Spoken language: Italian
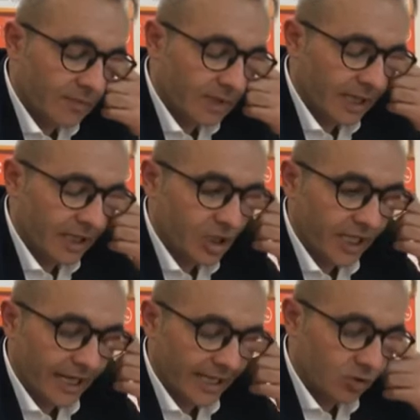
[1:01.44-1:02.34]
reagire
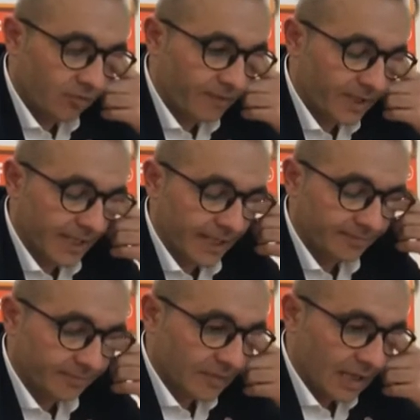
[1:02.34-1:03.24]
alla sconfitta,
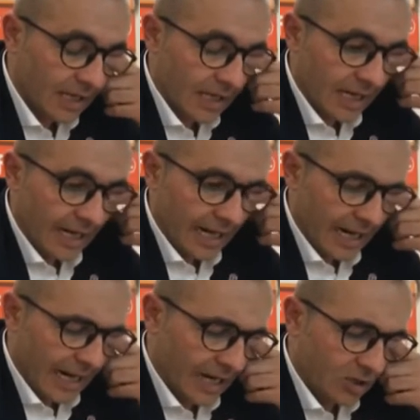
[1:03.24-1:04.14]

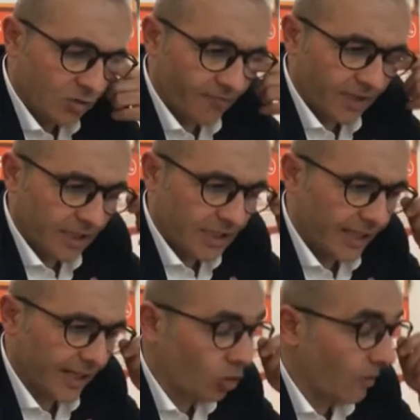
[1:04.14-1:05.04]
alla sconfitta di Siena
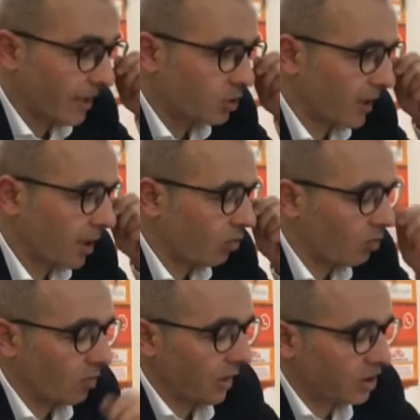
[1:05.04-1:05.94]
dove la squadra
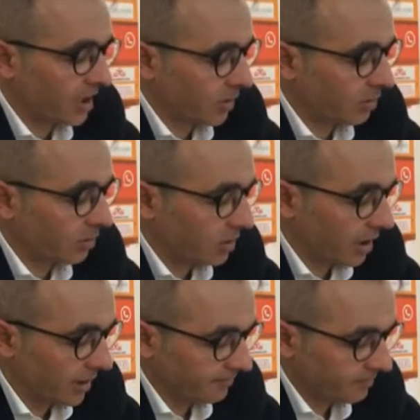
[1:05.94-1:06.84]
comunque ha cercato
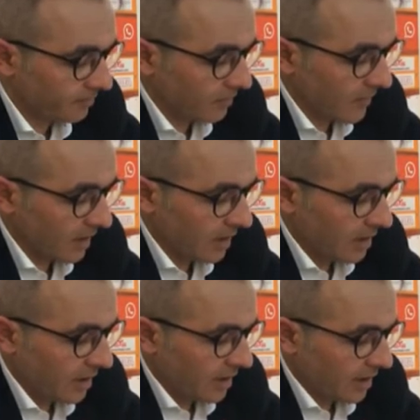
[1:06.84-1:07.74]
di,
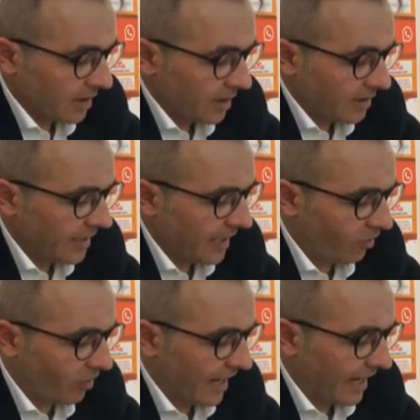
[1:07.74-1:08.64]
di
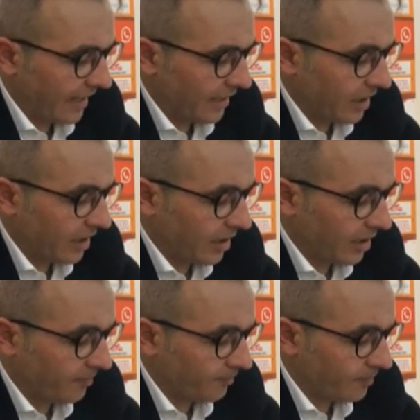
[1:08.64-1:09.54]
lavorare, di
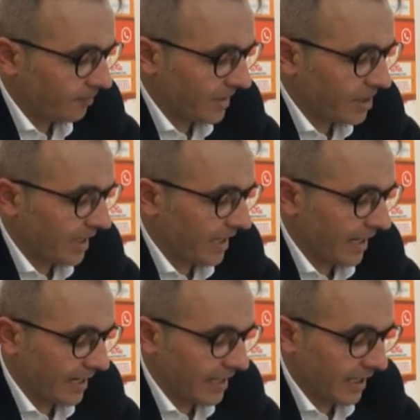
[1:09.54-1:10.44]
macinare
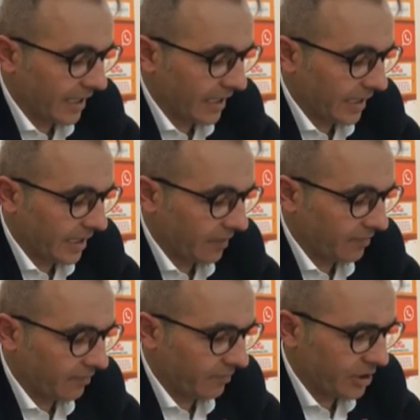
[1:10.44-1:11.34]
anche,
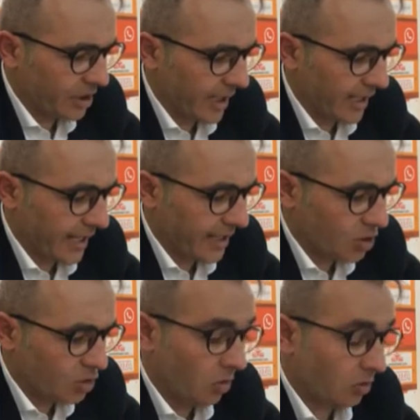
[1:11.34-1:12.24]
macinare anche
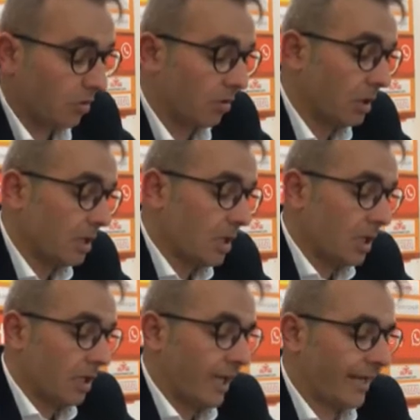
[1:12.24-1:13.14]
gioco
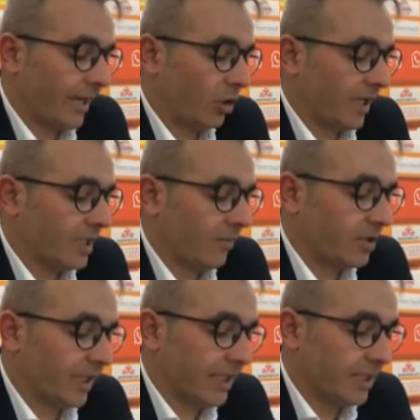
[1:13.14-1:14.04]
e credo che siamo
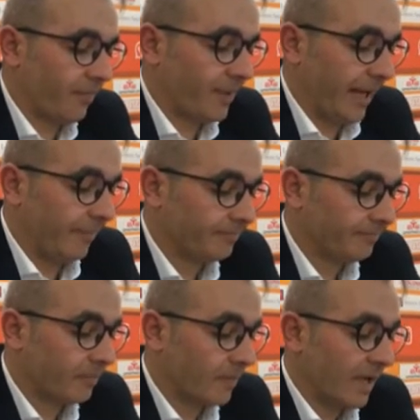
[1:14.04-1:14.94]
stati sempre
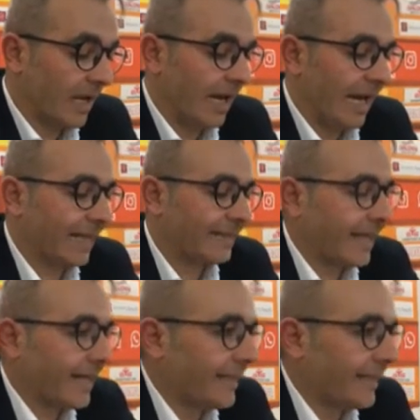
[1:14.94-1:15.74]
attaccati